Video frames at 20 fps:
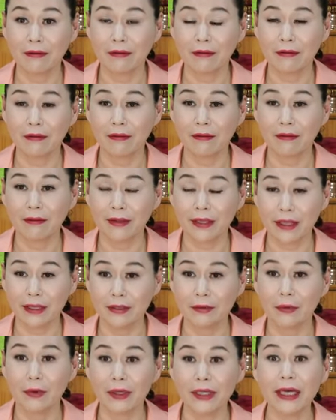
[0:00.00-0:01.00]
어,
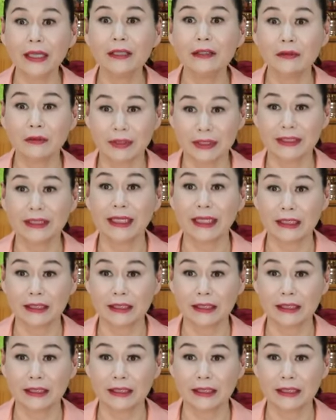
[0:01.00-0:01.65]
얘는 원하든 원치